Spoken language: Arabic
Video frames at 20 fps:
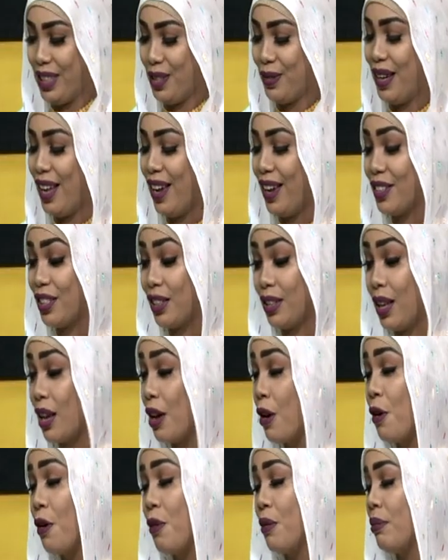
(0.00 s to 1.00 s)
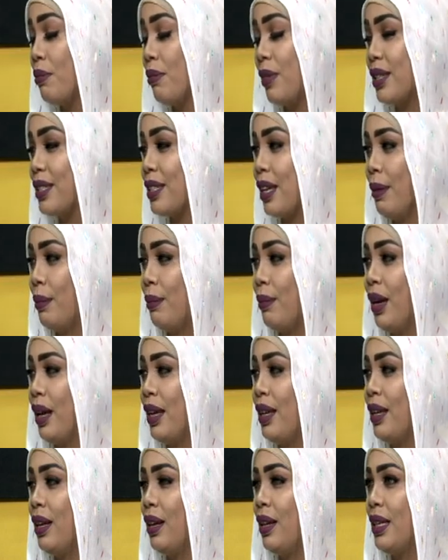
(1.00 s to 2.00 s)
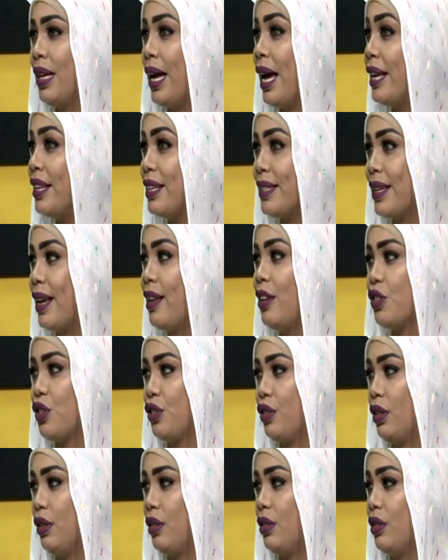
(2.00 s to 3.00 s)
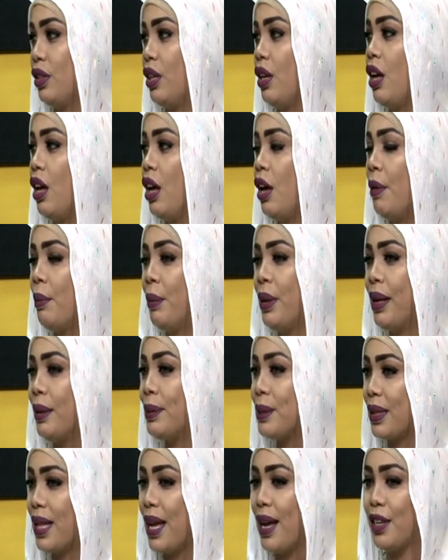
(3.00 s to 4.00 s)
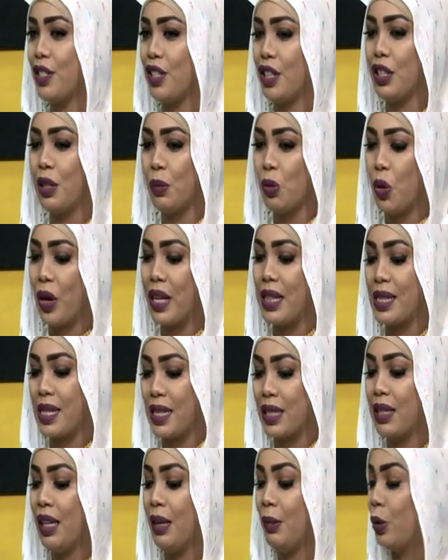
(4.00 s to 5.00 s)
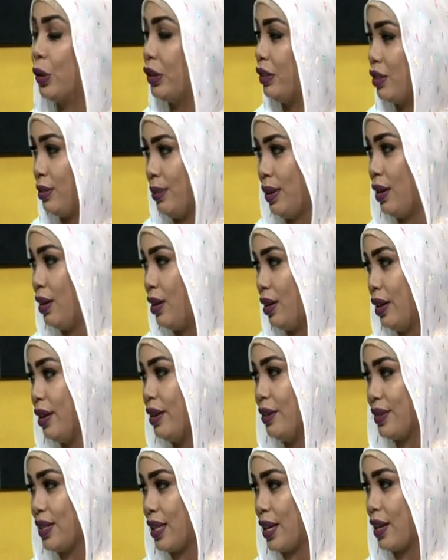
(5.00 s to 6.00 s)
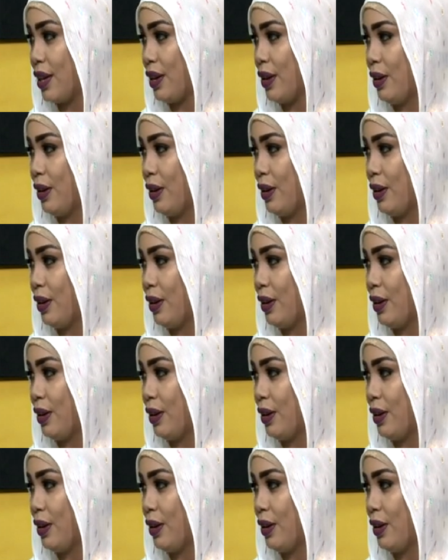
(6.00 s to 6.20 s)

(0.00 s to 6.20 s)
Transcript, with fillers: في الحاجه دي ما صعب ما صعب آه حاجه سهله شديد مم. من ابسط حاجه انت ممكن تصنعي مواد تجميل لنفسك